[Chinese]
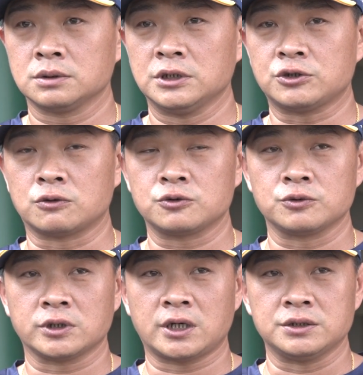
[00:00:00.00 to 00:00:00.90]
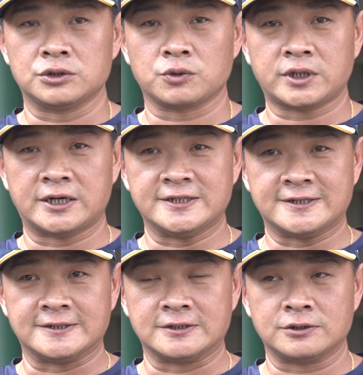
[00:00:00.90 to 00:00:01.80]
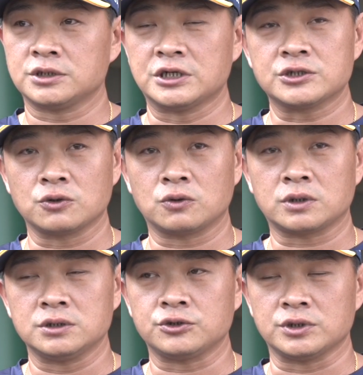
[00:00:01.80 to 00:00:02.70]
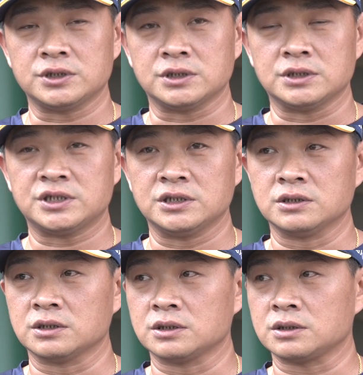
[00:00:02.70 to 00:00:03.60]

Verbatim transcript: 一从出生开始就开始接收跟学习新的